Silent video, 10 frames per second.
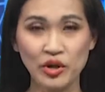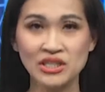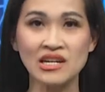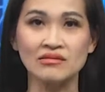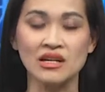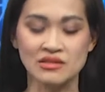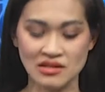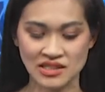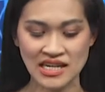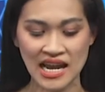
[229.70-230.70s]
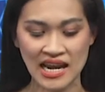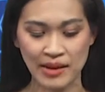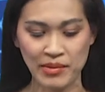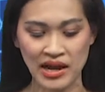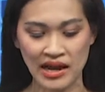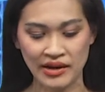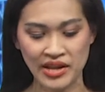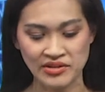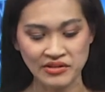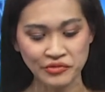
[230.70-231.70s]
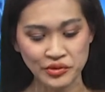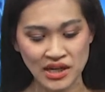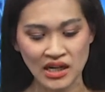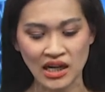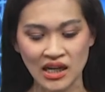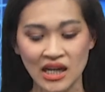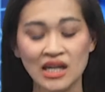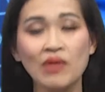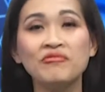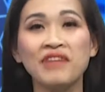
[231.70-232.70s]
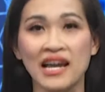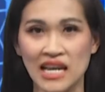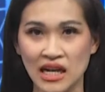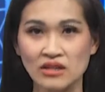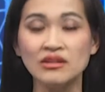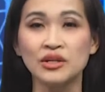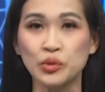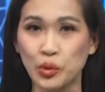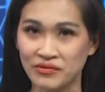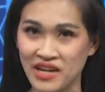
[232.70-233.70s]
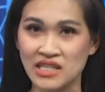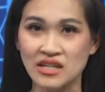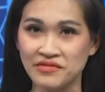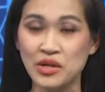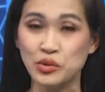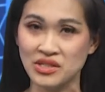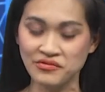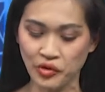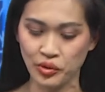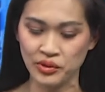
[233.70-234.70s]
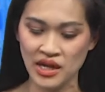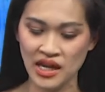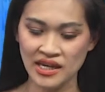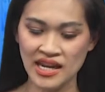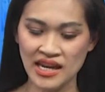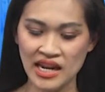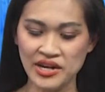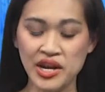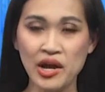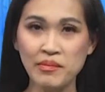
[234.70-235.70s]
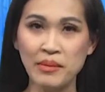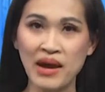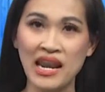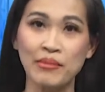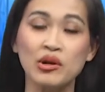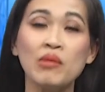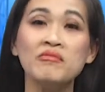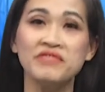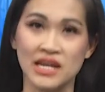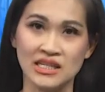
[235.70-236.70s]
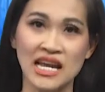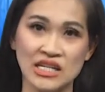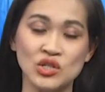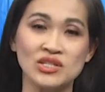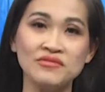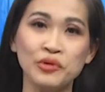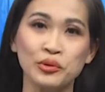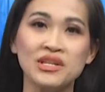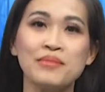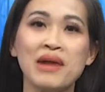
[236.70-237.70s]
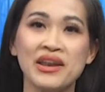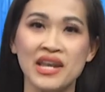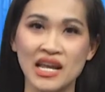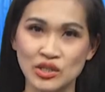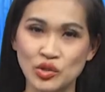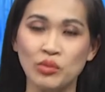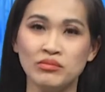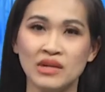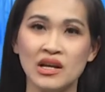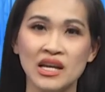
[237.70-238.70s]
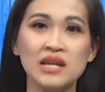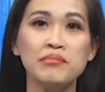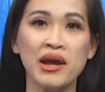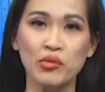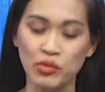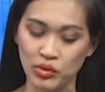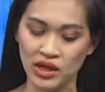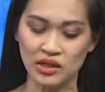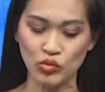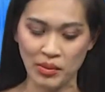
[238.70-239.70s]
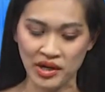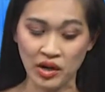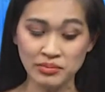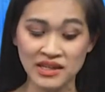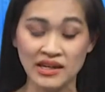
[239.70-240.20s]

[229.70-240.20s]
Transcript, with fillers: nói rằng thật sự ra là bà đệ nhất phu nhân á, không phải là người thuộc về nhân viên của chính phủ. Nên là nếu mà bà làm công việc này cho chính phủ thì bà nên dùng email của tòa bạch ốc thì